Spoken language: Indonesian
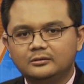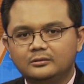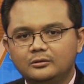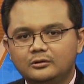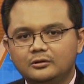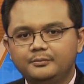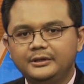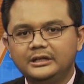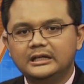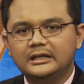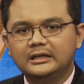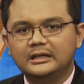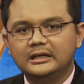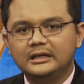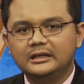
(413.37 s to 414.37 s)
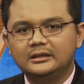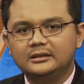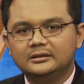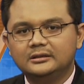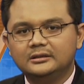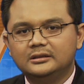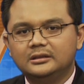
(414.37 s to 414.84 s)
hukum pidana
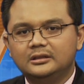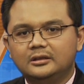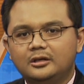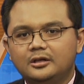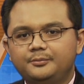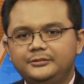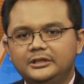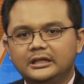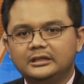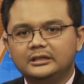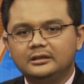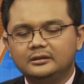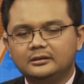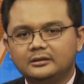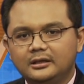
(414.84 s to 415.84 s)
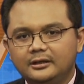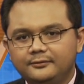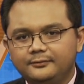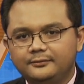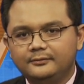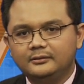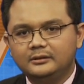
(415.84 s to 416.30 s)
objektif